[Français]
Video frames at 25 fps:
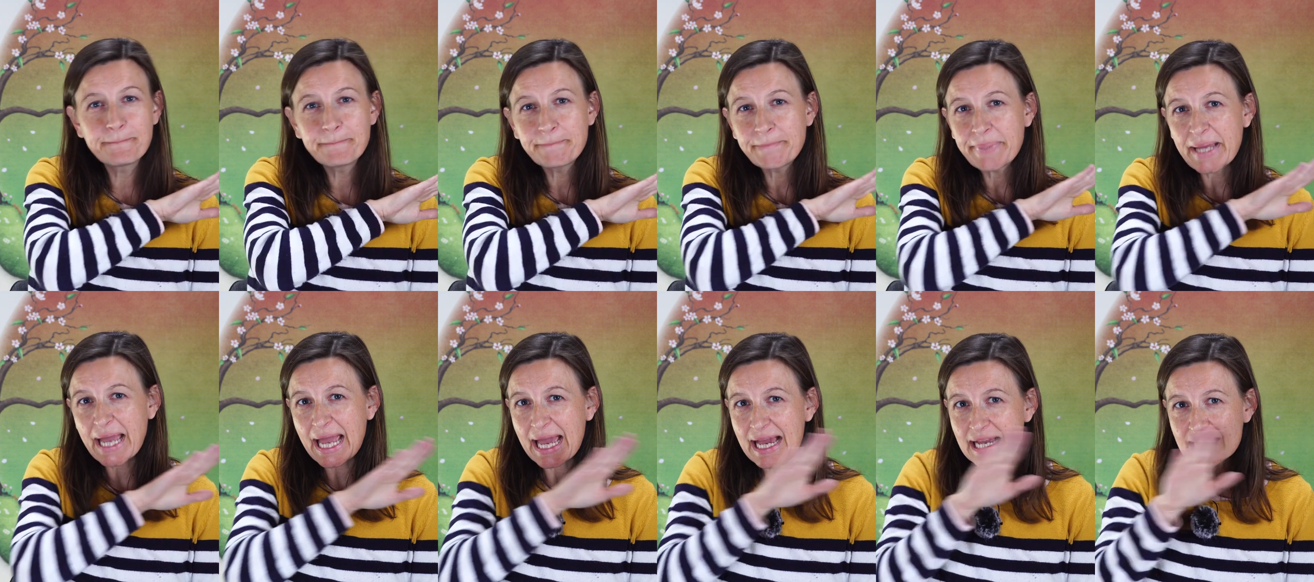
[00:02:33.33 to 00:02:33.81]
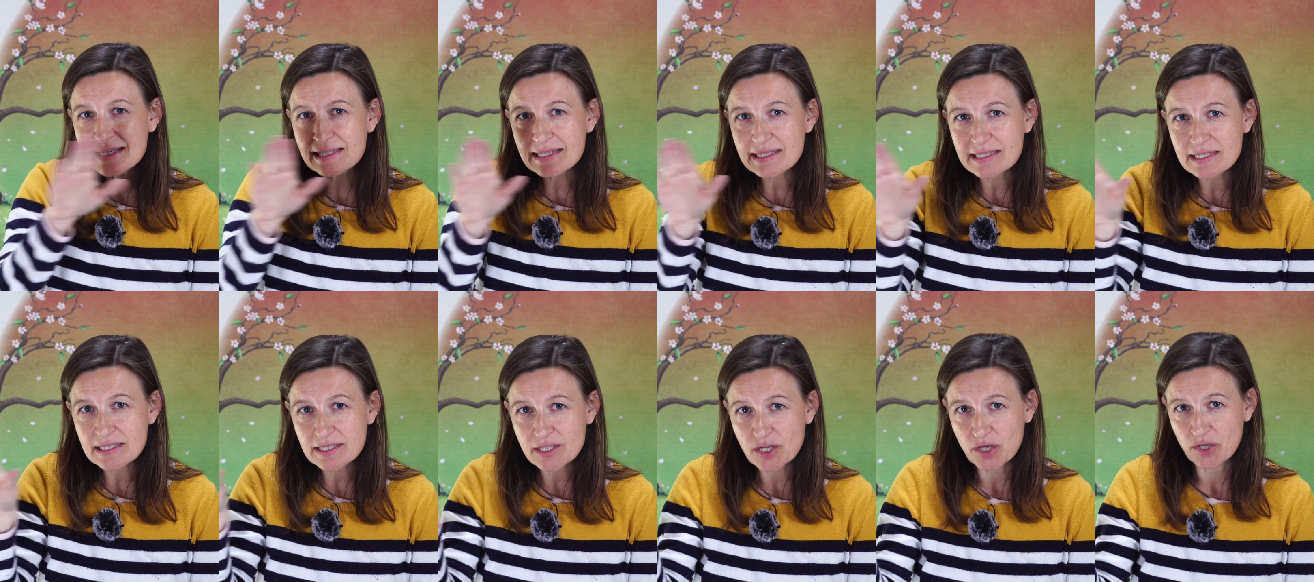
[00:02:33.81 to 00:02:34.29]

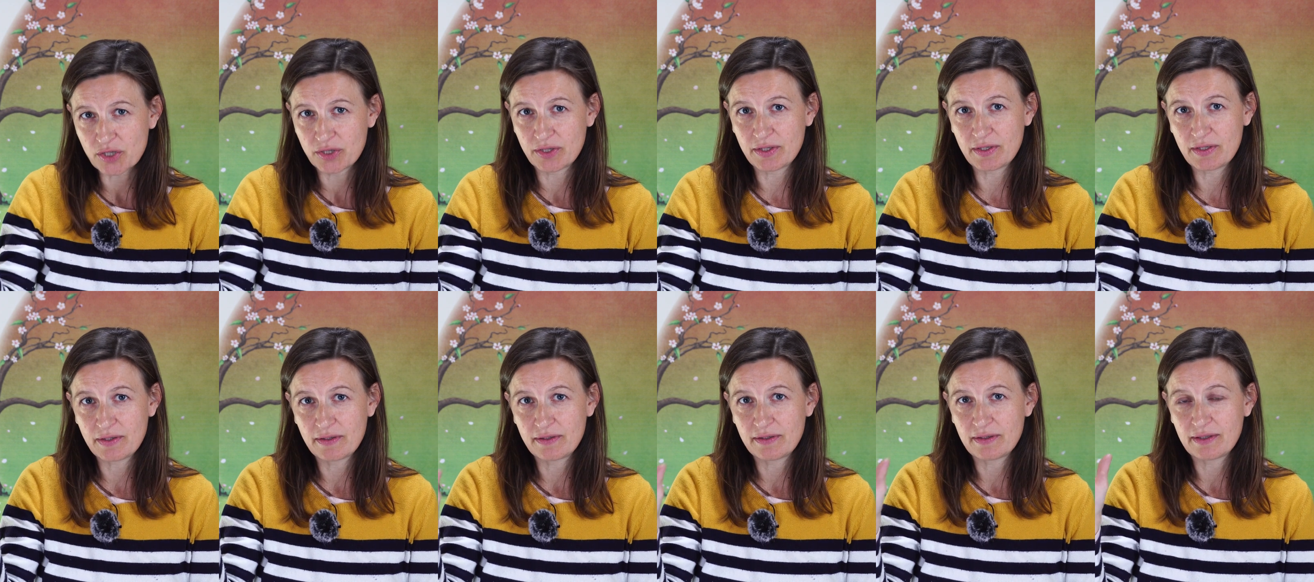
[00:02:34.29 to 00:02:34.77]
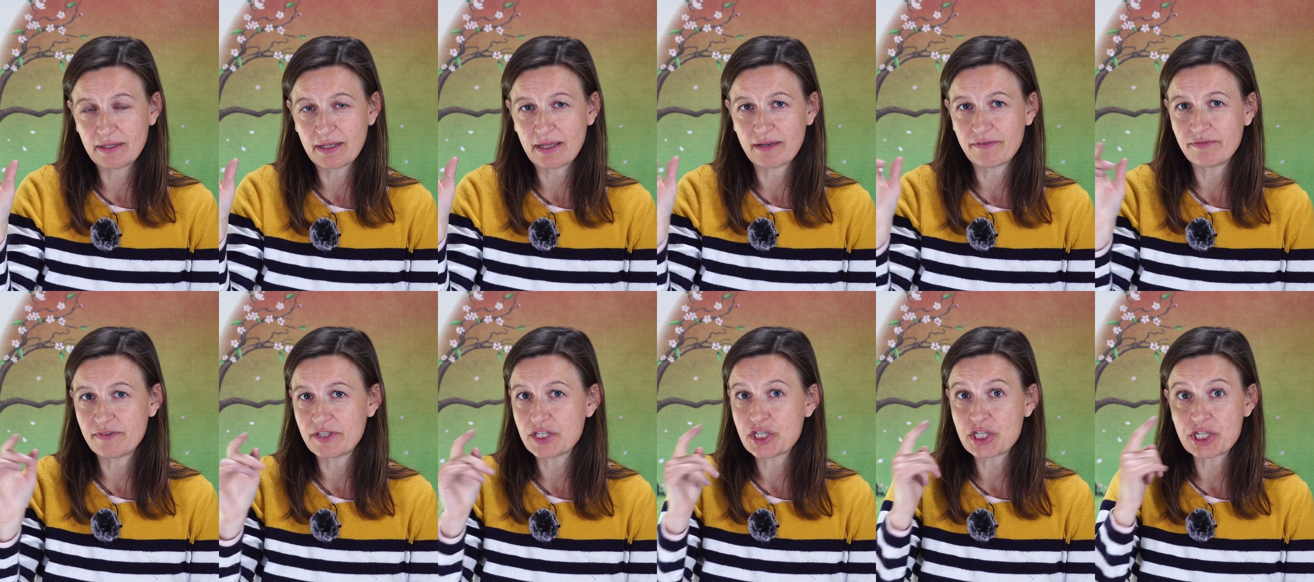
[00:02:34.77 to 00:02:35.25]
Personne
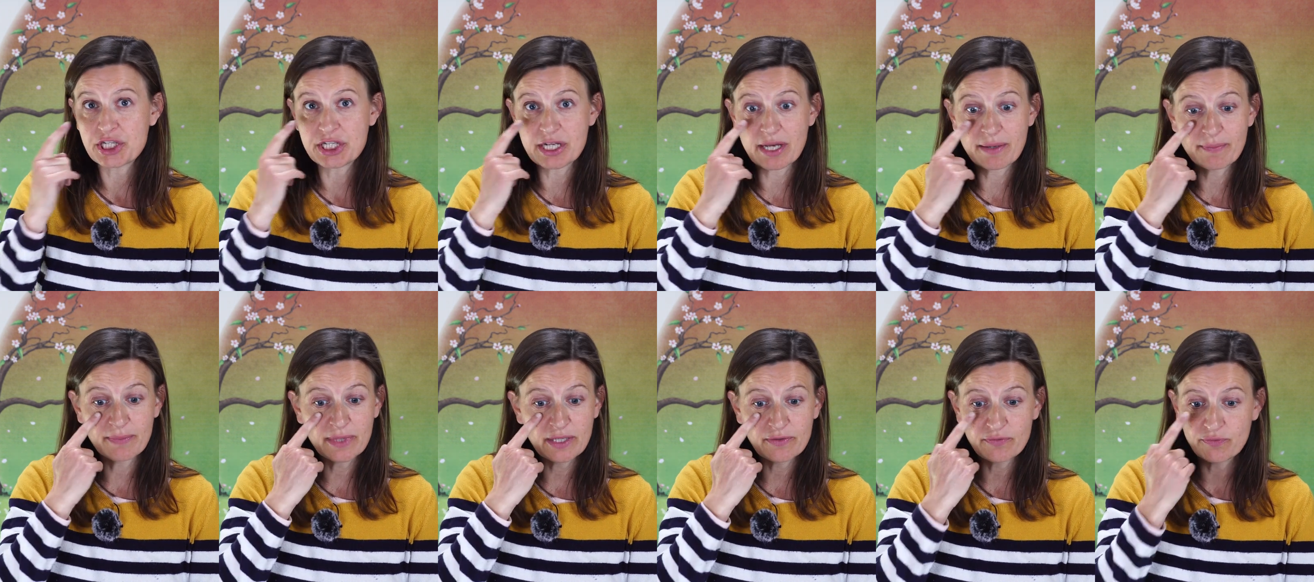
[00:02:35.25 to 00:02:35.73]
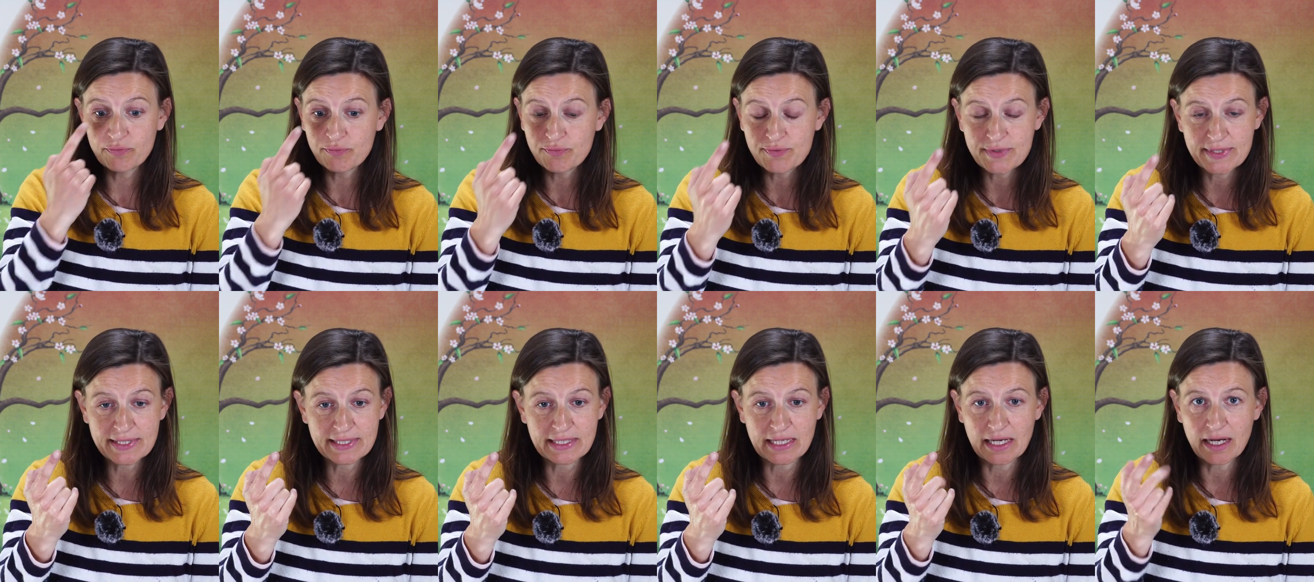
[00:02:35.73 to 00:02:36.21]
n'avait jamais vu
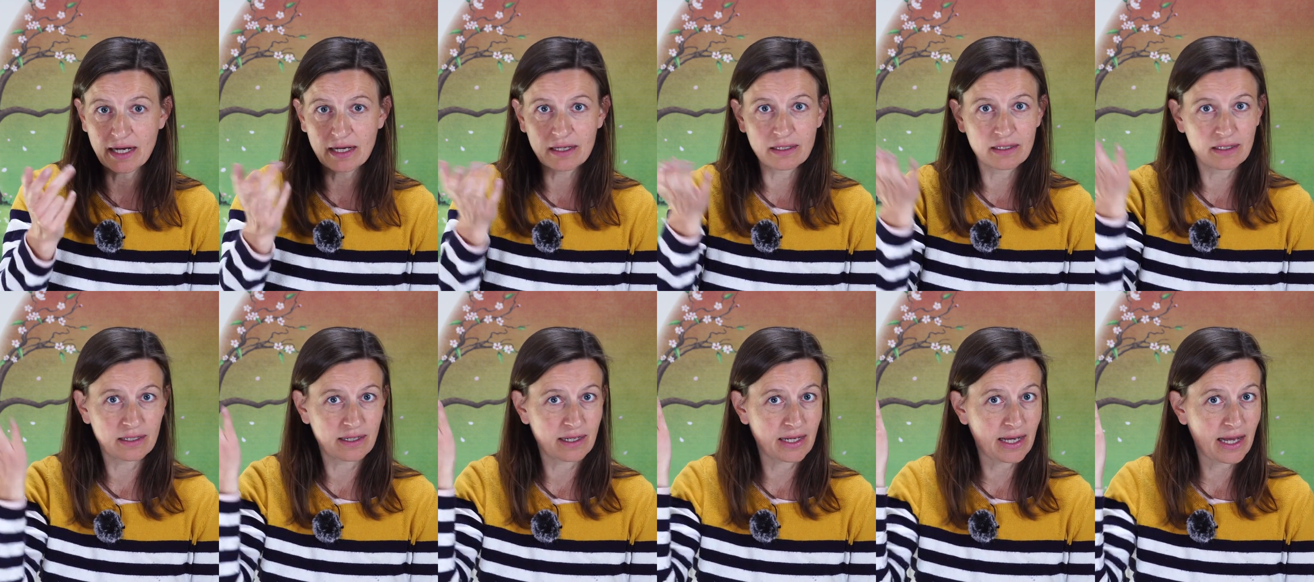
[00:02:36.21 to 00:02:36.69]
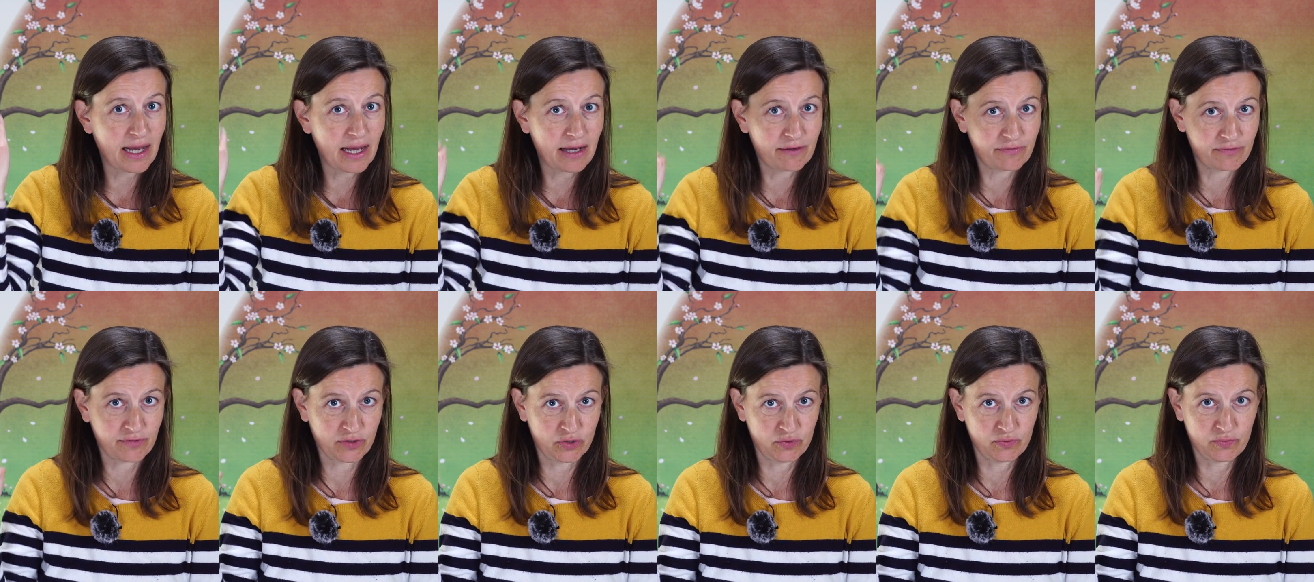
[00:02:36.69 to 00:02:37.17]
ça
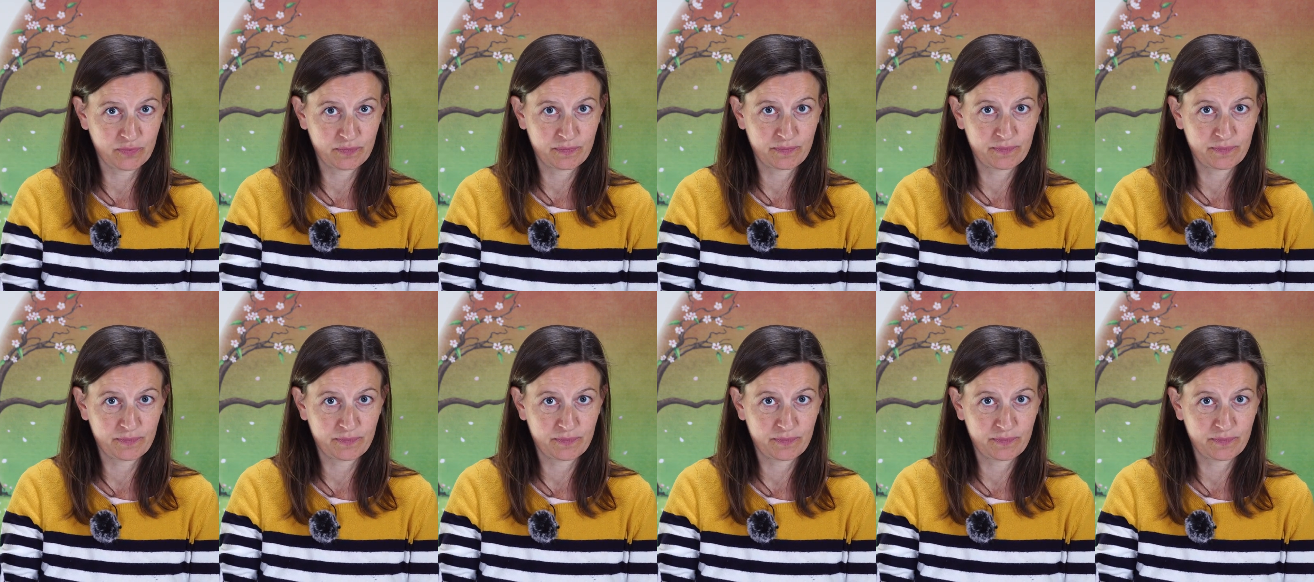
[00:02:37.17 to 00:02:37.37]
avant.